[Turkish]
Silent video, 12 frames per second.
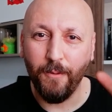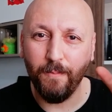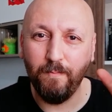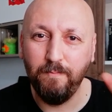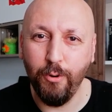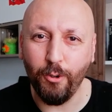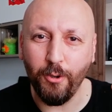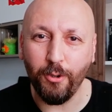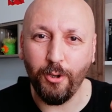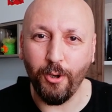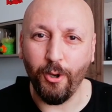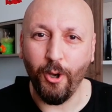
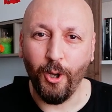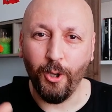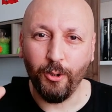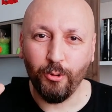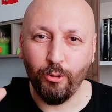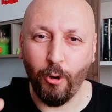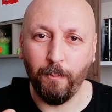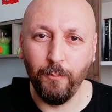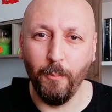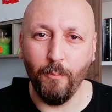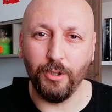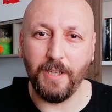bugünkü
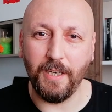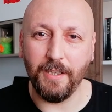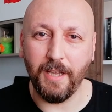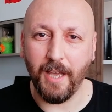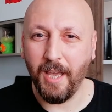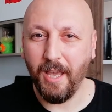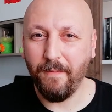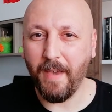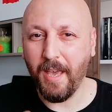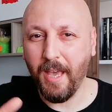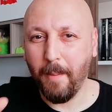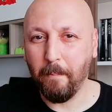toplum modelinde
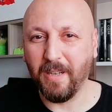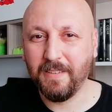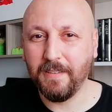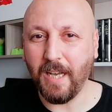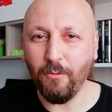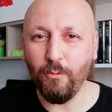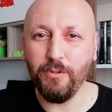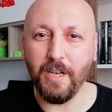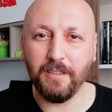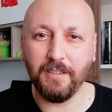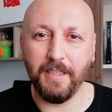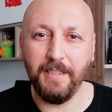ve batıdan
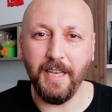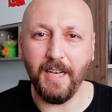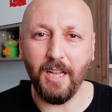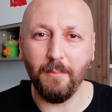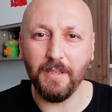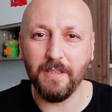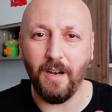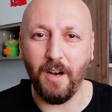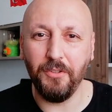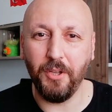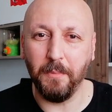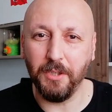uzakta yer alması
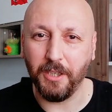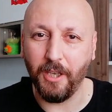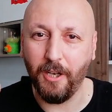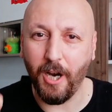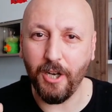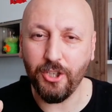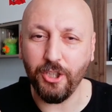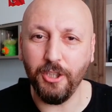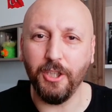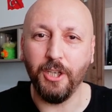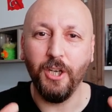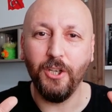anlamındaki
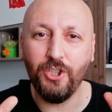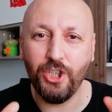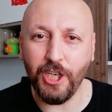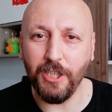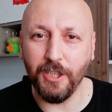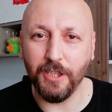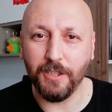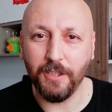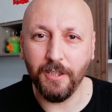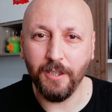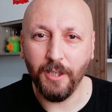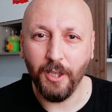karşılığı Çin'dir.